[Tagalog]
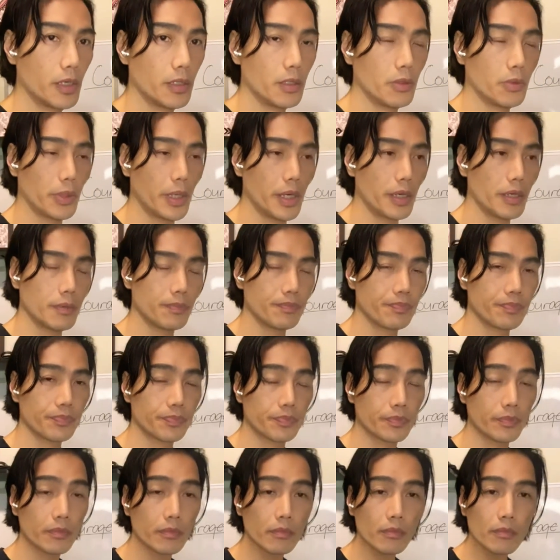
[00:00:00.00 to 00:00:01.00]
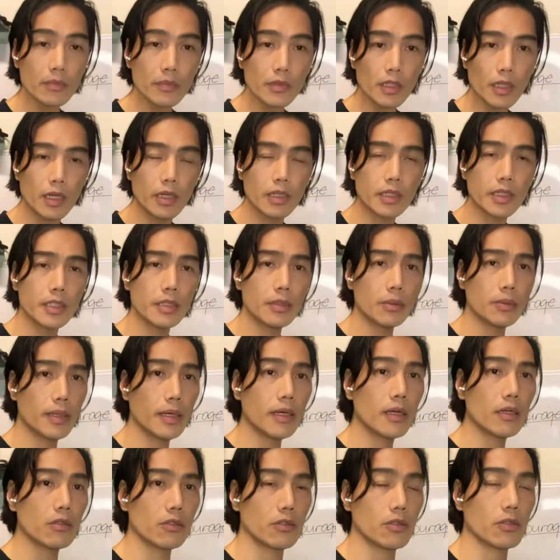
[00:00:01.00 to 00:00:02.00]
anyway, ang
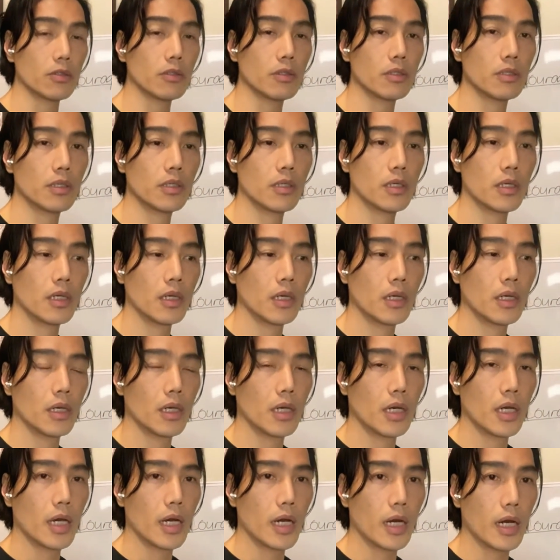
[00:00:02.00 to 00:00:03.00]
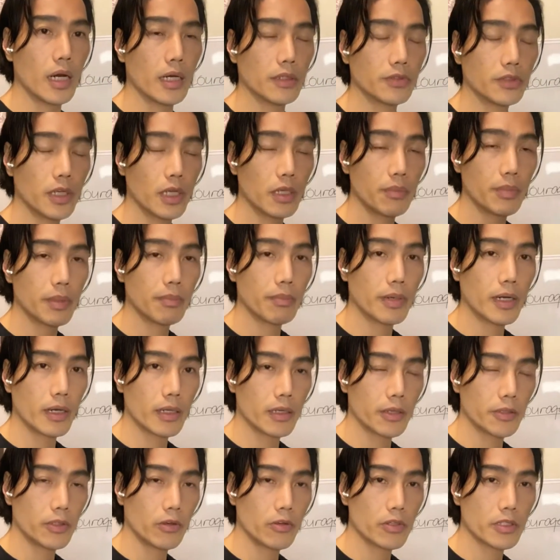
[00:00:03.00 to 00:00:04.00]
ginawa ko uh, ah, dahil may
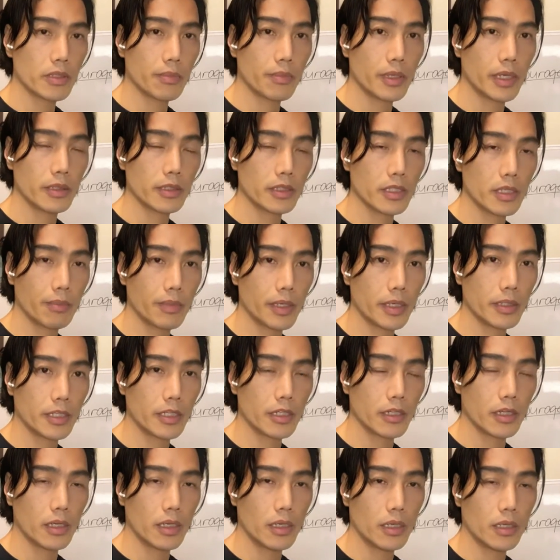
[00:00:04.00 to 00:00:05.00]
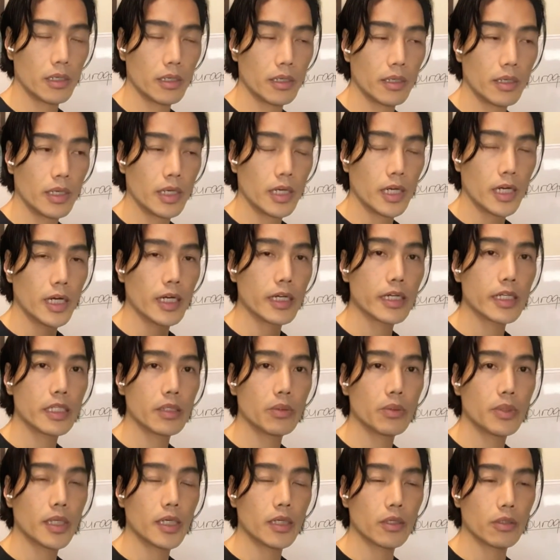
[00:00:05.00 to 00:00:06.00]
background ako sa, med- sa medical, ang
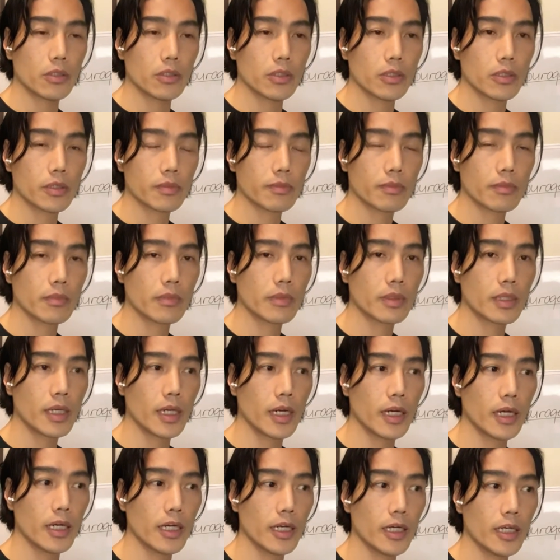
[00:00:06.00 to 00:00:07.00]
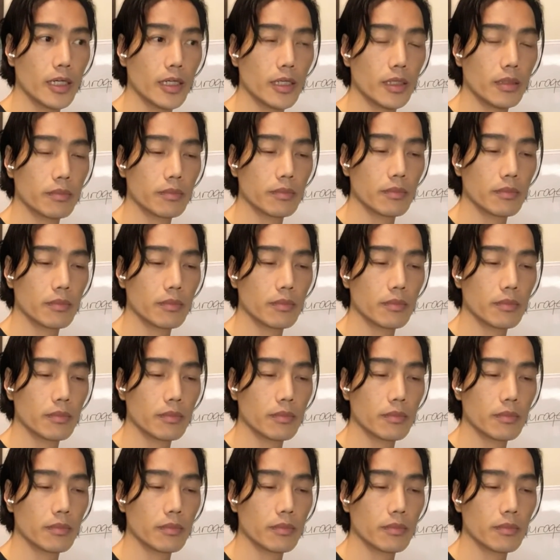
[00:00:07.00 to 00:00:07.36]
ginawa ko, uh,